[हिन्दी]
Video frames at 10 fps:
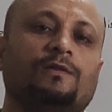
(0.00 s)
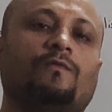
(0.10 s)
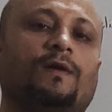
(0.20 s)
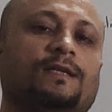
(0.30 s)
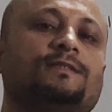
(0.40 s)

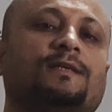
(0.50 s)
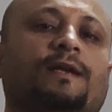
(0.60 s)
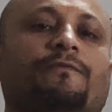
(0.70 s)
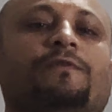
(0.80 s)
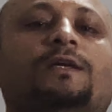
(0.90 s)
तो व्हाट इज द
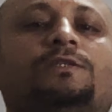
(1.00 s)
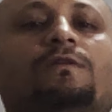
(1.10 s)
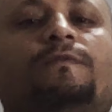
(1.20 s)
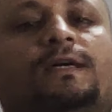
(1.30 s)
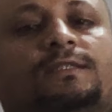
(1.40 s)

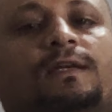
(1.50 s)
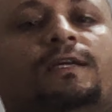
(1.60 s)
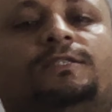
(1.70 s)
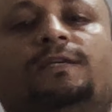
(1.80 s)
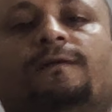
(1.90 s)
डेफिनेशन ऑफ
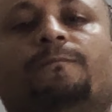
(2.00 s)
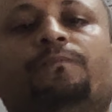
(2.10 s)
एक्सलेशन